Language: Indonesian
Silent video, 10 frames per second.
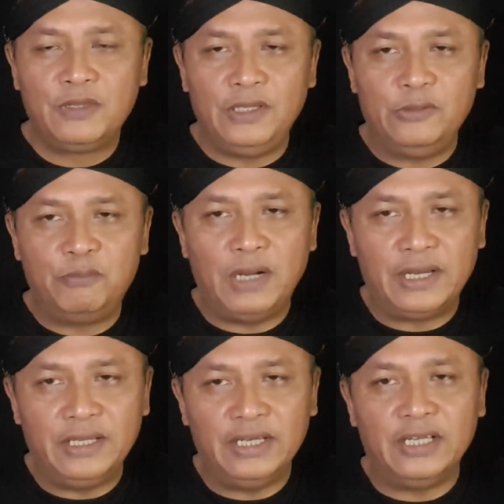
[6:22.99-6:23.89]
Itu
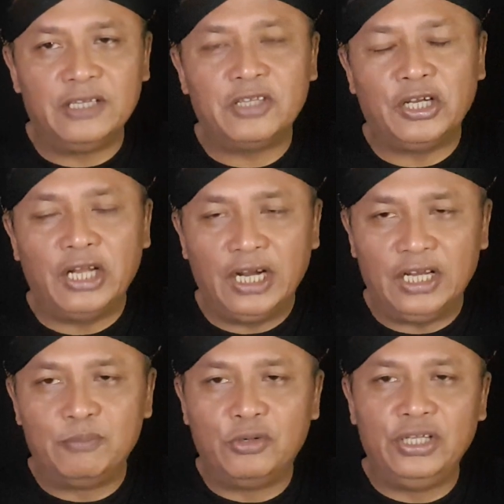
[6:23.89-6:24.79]
bagian dari
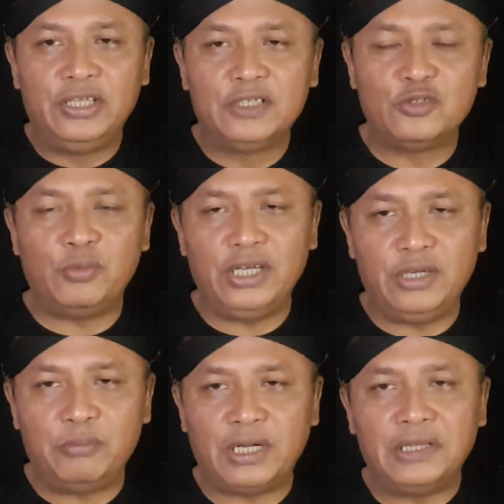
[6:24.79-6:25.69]
tendangan politik supaya
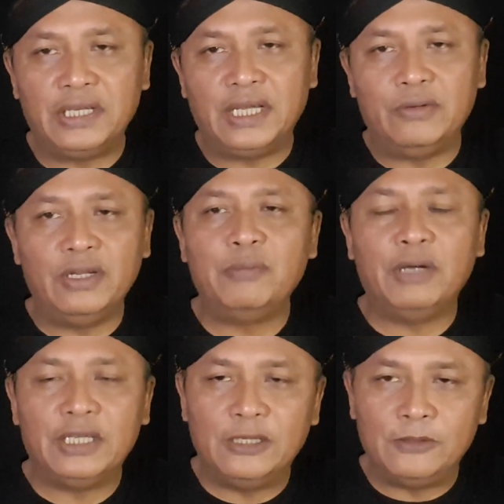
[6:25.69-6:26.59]
diperhatikan oleh
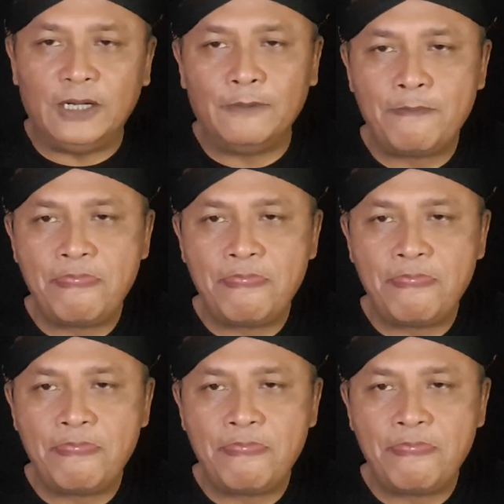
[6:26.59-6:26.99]
banyak orang.